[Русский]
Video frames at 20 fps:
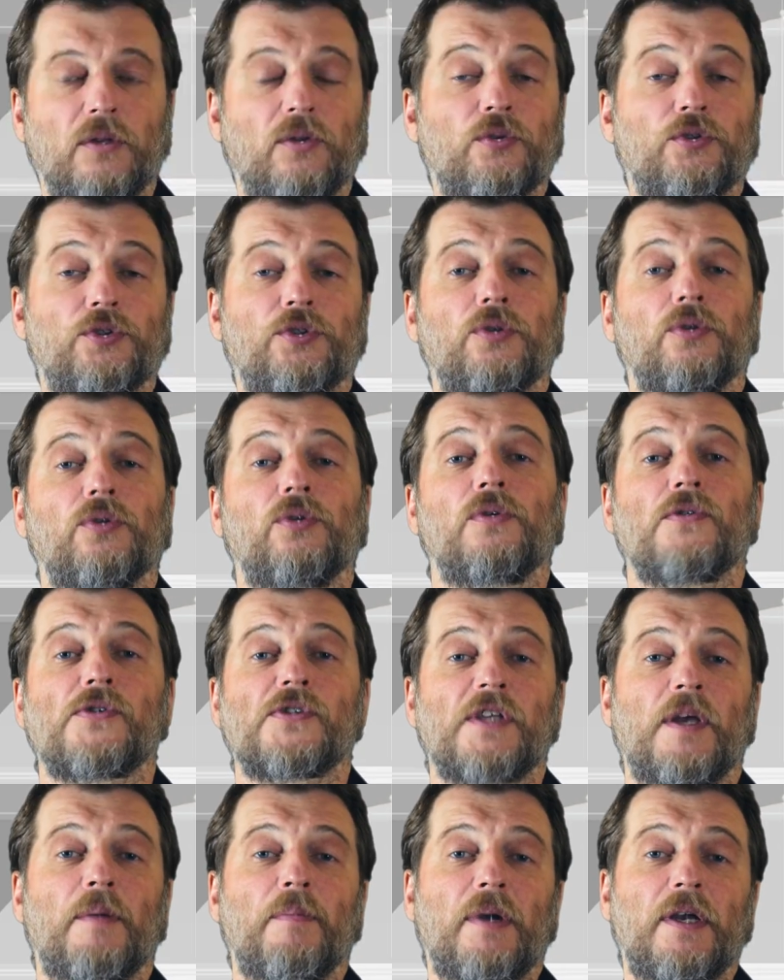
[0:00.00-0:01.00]
То, что до
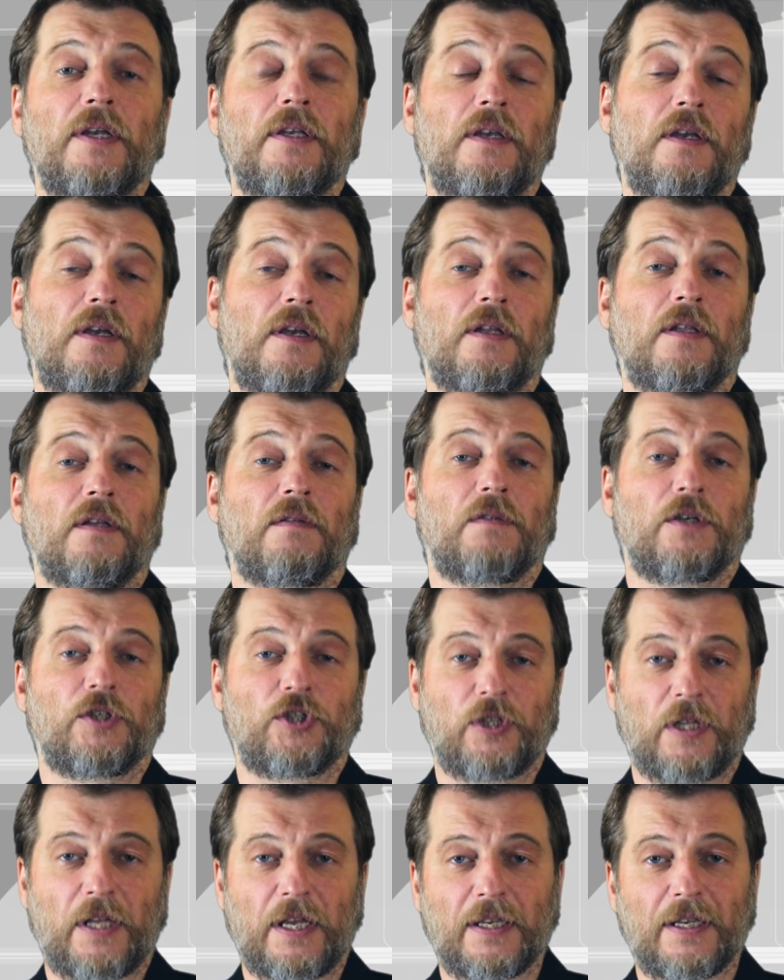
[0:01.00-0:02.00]
собаки, это
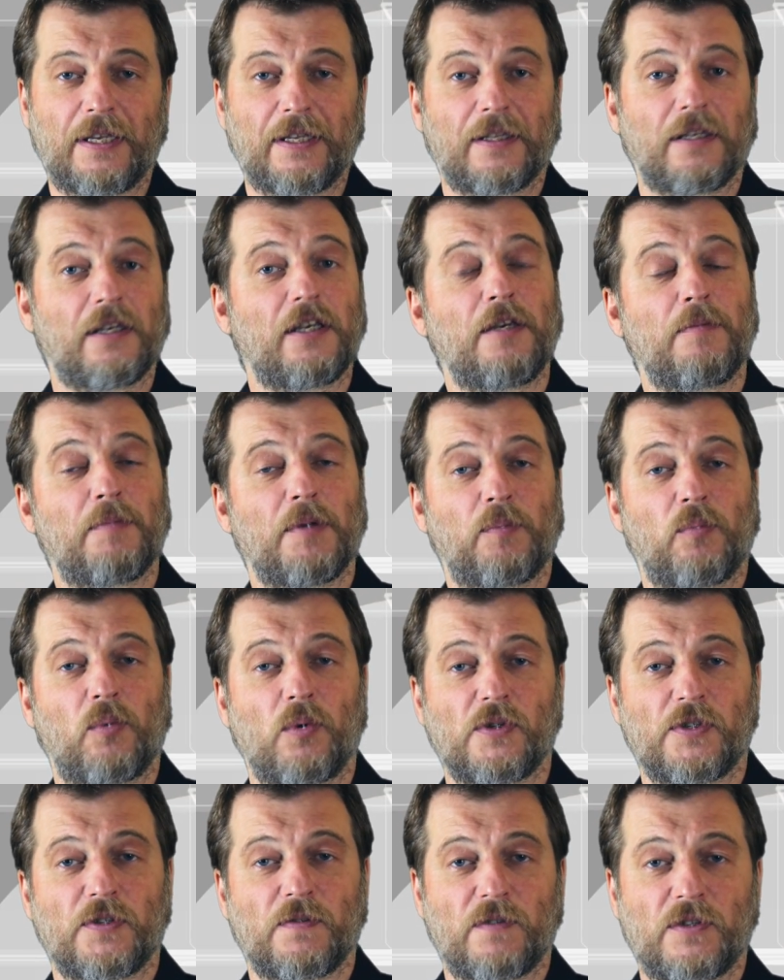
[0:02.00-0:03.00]
ваш логин, имя
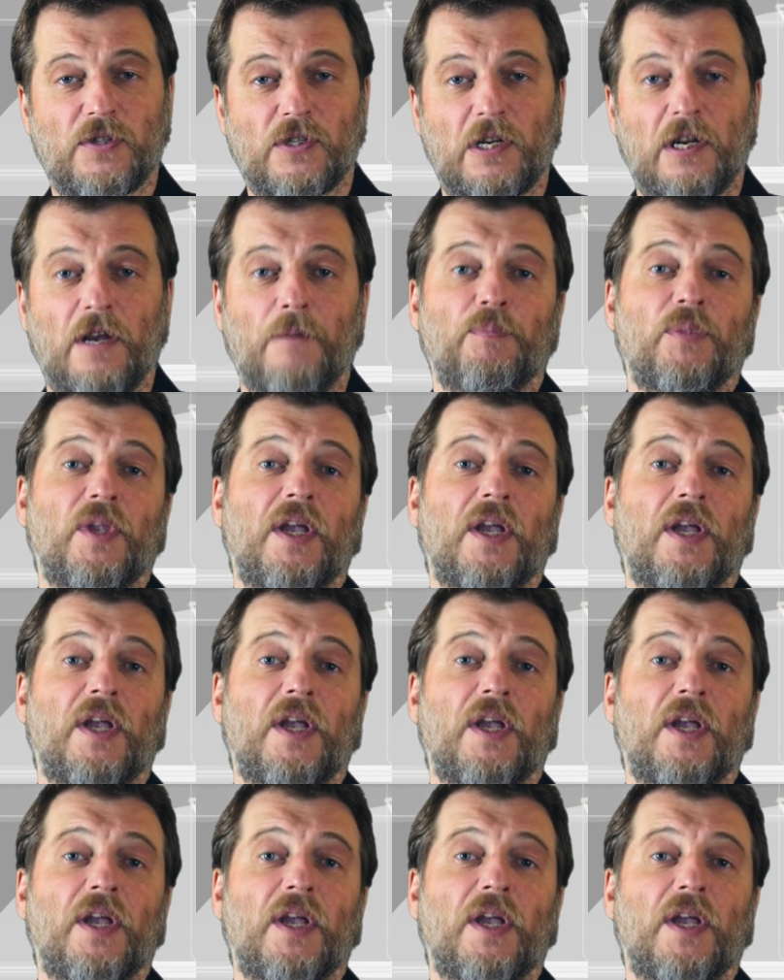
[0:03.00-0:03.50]
пользователя.